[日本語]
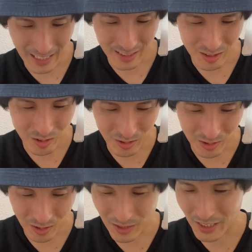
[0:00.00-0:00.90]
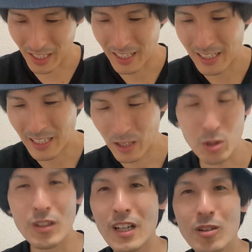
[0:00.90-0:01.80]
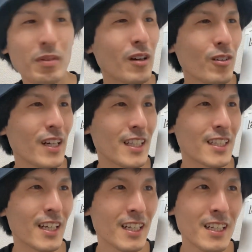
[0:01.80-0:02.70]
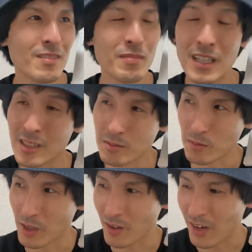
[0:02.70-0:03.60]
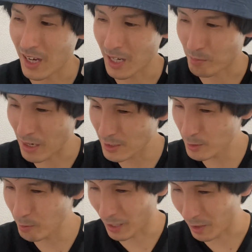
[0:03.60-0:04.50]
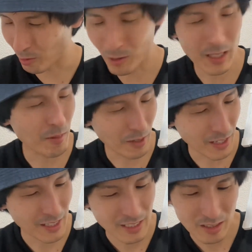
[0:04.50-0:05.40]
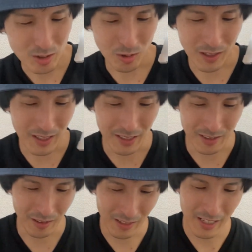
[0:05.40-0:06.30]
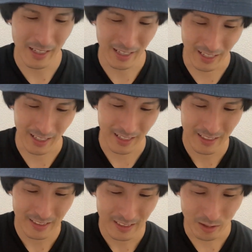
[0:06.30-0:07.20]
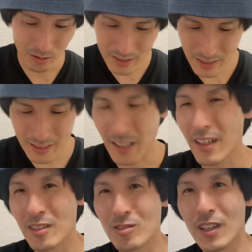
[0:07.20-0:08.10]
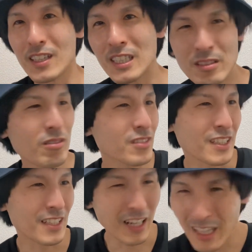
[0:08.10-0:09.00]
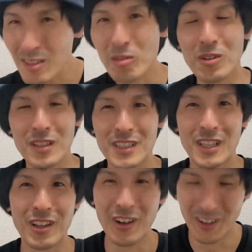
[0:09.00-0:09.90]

収録、そして、隣の晩ご飯だったかな？番組名は。あれ、番組名？コーナー名？ちょっとわからないですけどね。米助さんが行くのは飲食店じゃないと思うんですけど。